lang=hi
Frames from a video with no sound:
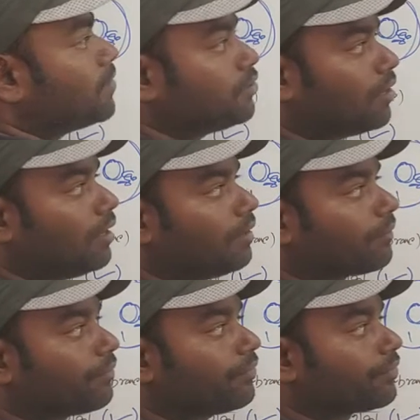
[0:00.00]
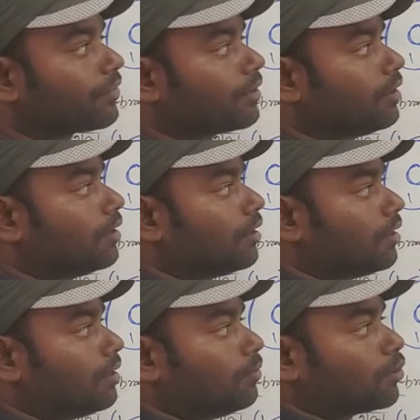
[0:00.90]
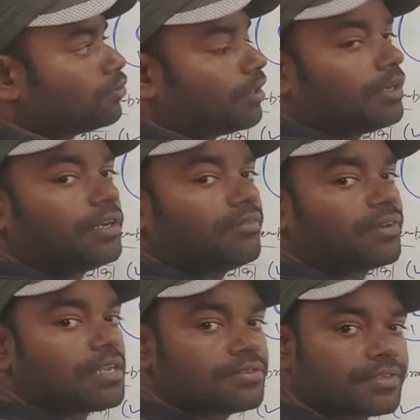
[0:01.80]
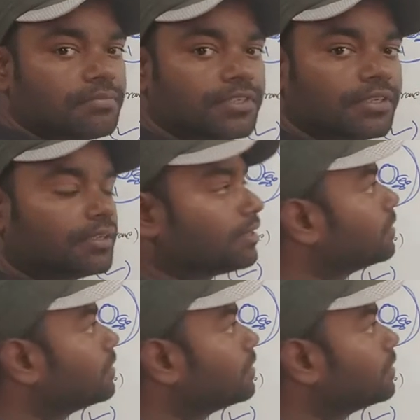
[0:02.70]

में जो है हम लोग जो है डिफरेंस समझेंगे